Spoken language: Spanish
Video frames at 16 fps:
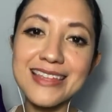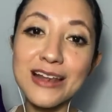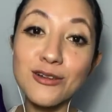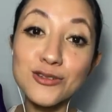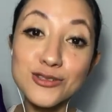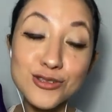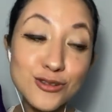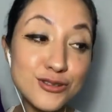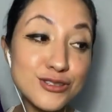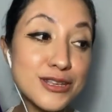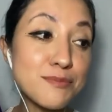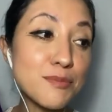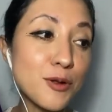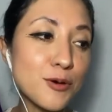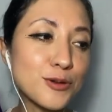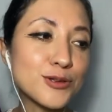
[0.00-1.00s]
de los
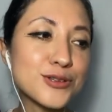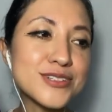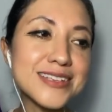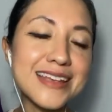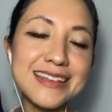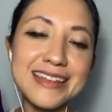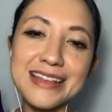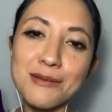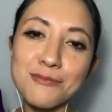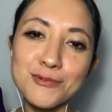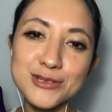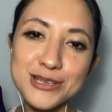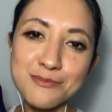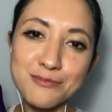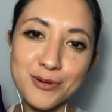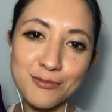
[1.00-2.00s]
12 productos que
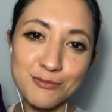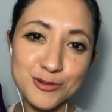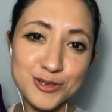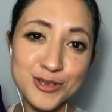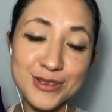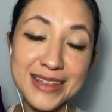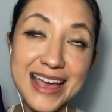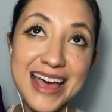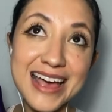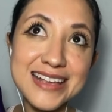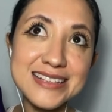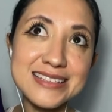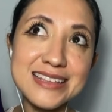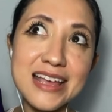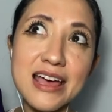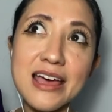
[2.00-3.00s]
tenemos en promoción
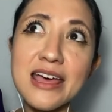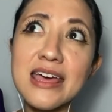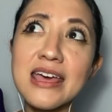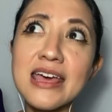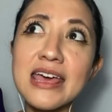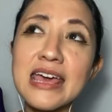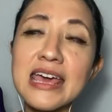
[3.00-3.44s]
hasta